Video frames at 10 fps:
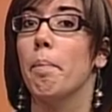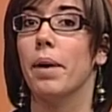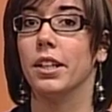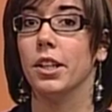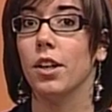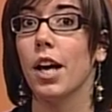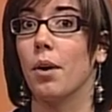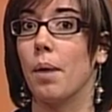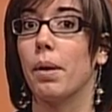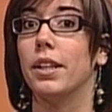particolare,
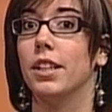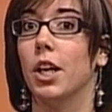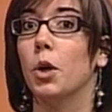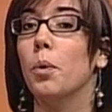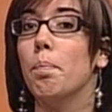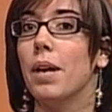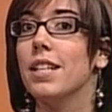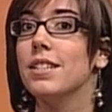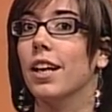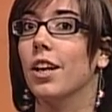una pratica
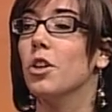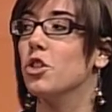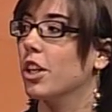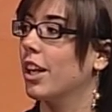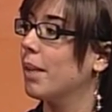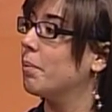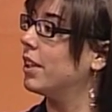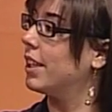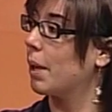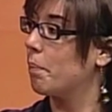complessa che noi cercheremo
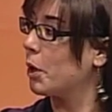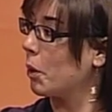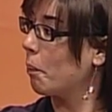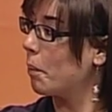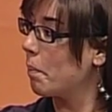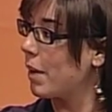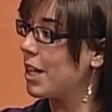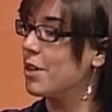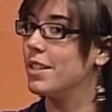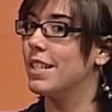di capire un po'
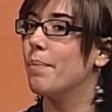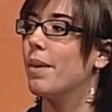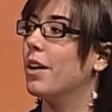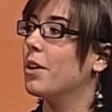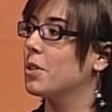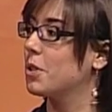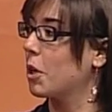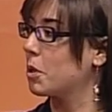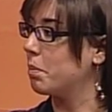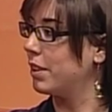meglio insieme al
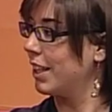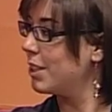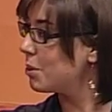nostro ospite in